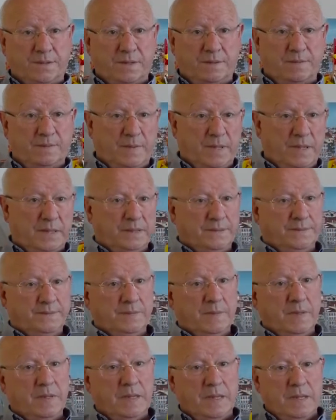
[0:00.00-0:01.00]
também,
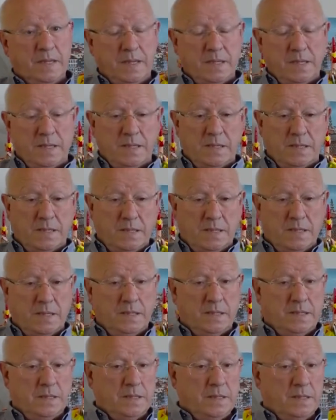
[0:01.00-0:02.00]

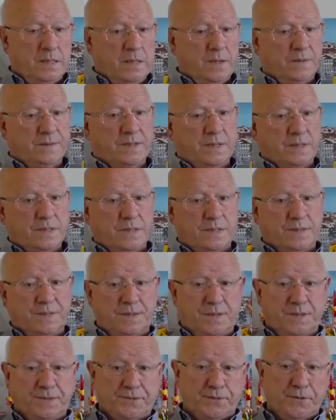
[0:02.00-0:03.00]
e outras
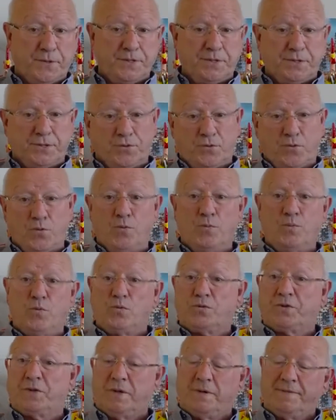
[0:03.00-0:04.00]
associações,
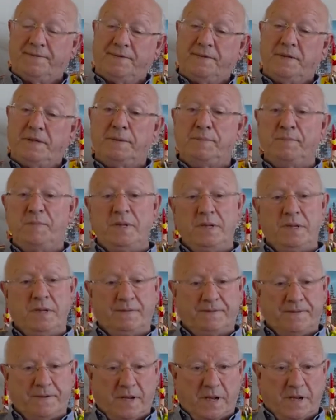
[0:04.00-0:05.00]
como teve na
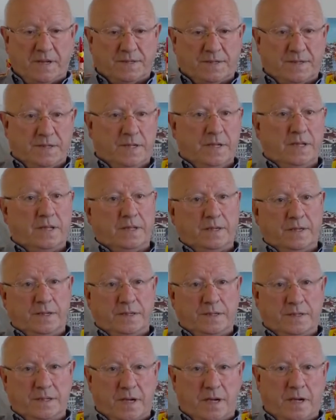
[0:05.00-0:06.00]
minha freguesia de
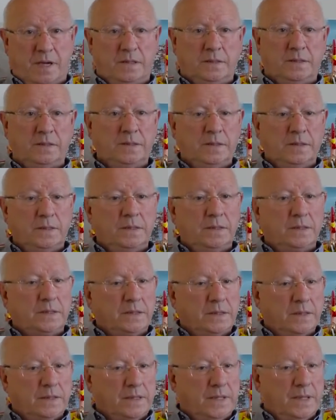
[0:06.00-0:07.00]
Lijal,
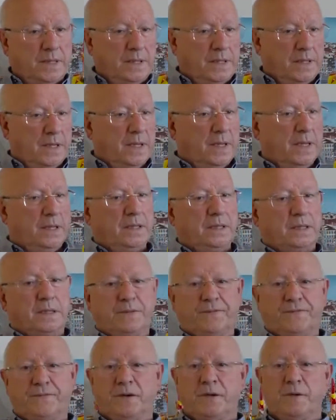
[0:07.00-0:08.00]
que criei,
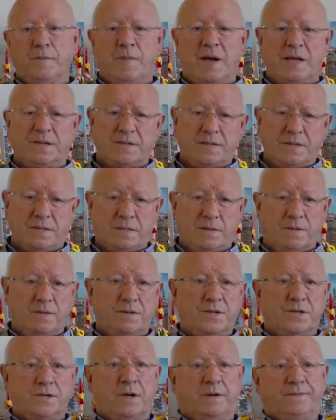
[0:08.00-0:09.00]
que foi uma
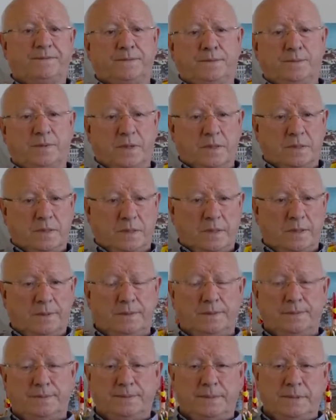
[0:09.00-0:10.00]
associação Lijal Futebol
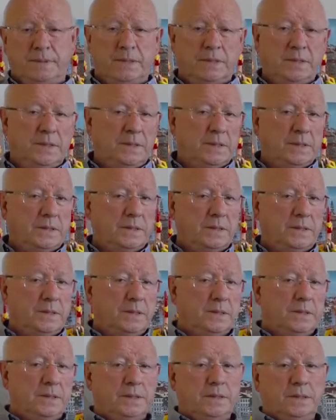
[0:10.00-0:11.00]
Clube,
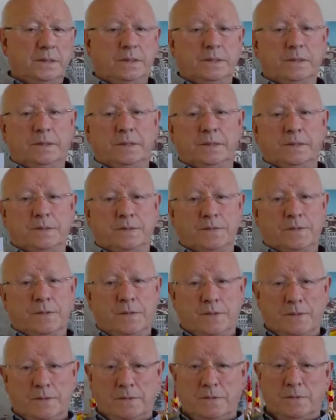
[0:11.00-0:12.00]
eh,
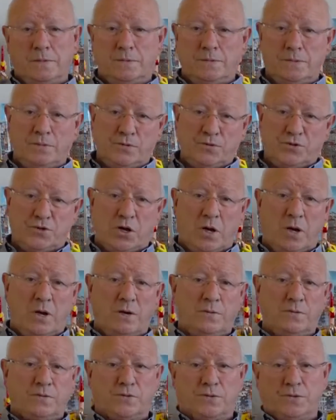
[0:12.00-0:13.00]
os,
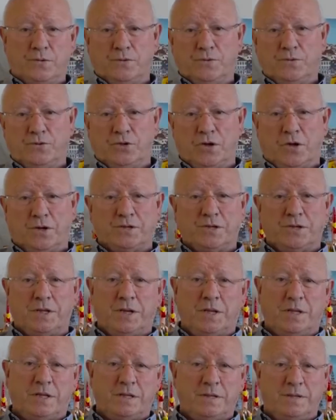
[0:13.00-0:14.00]
jogos, os jogos
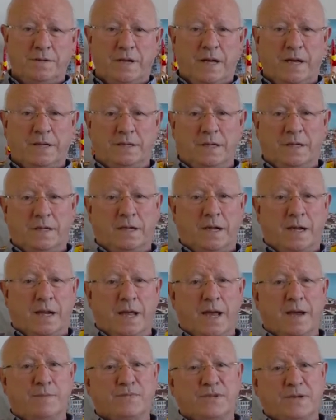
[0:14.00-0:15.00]
tradicionais em que
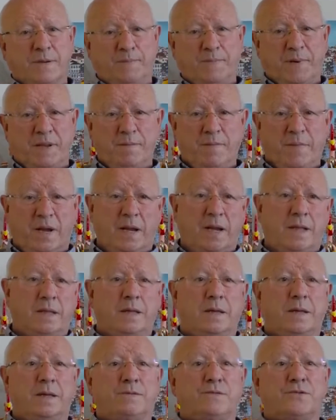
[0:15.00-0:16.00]
criámos a primeira
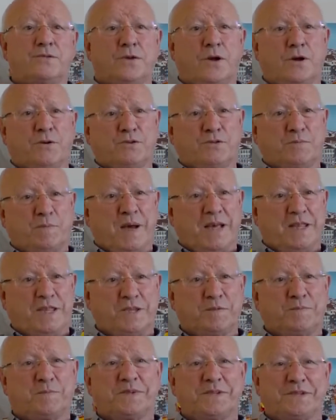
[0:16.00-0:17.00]
ideia de jogos
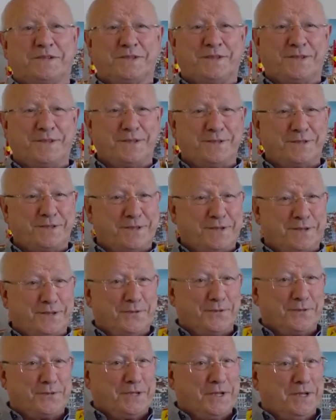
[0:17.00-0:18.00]
padres presidentes da
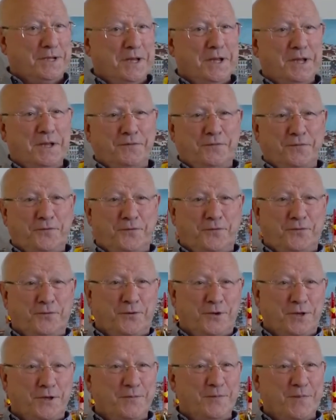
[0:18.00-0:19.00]
Junta,
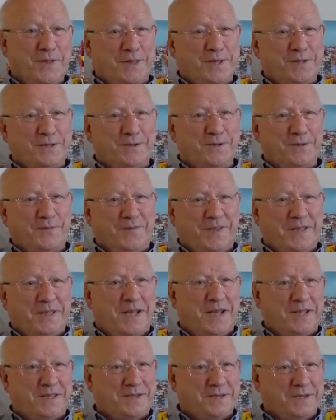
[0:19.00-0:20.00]
foi uma das
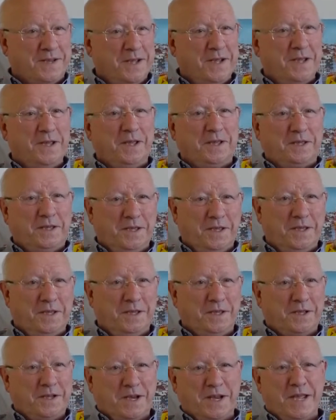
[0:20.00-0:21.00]
novidades
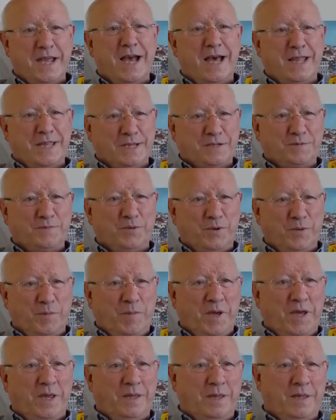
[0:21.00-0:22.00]
que, criadas por
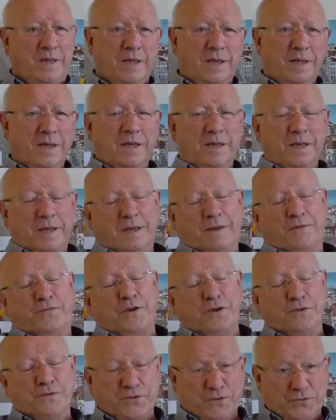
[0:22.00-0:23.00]
mim e que
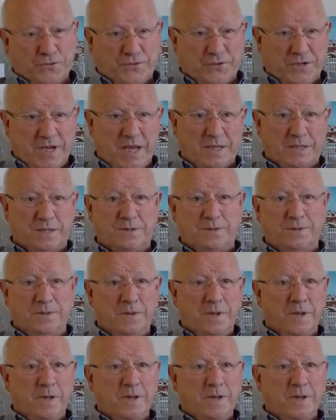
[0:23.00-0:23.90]
foi um sucesso.